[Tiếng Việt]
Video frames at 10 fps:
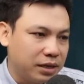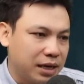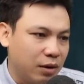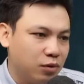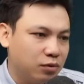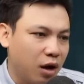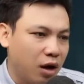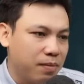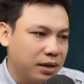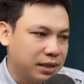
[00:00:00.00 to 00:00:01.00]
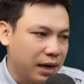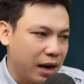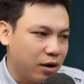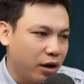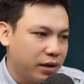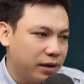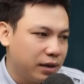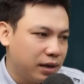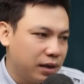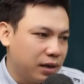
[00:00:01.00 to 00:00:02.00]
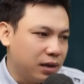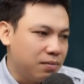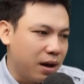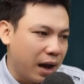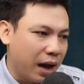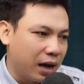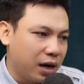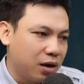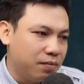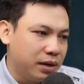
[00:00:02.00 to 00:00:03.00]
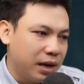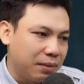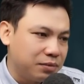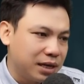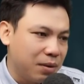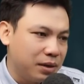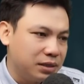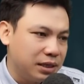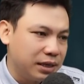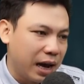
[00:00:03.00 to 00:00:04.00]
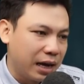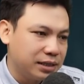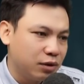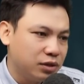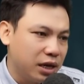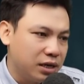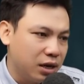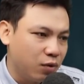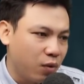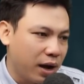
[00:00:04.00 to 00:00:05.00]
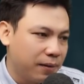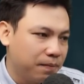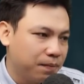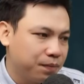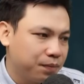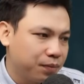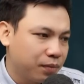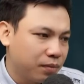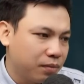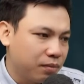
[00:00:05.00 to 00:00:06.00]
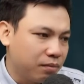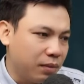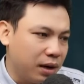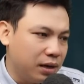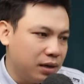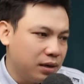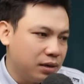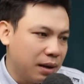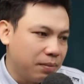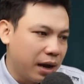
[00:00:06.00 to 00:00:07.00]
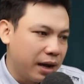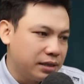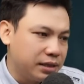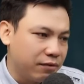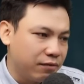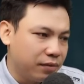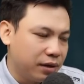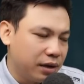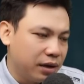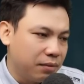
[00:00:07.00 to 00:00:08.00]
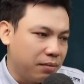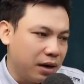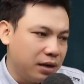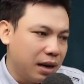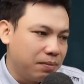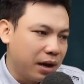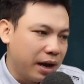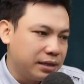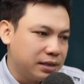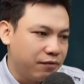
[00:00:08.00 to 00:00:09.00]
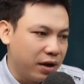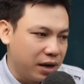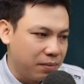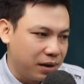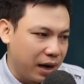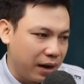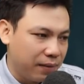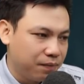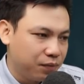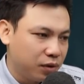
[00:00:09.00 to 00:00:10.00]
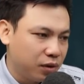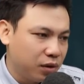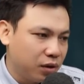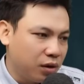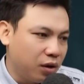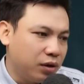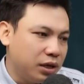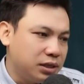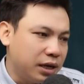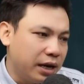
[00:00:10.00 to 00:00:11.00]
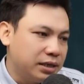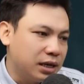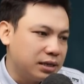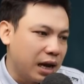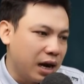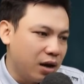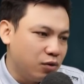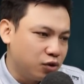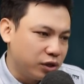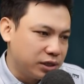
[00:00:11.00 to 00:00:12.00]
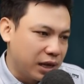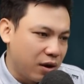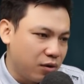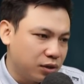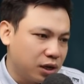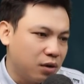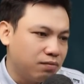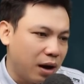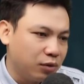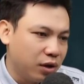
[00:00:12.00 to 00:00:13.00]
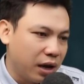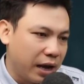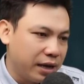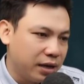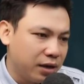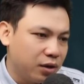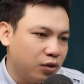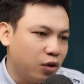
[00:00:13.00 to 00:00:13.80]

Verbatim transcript: Nhà bà Xuyến tối qua bị mất trộm, đêm nghe động tĩnh dậy thì thấy cái gì lấp lánh ở bên nhà ông Thân, cho là thằng trộm đích ở nhà ấy, nhưng không bắt được tận tay, cho nên sáng ra cố tình nói cạnh khóe cho thiên hạ thấy.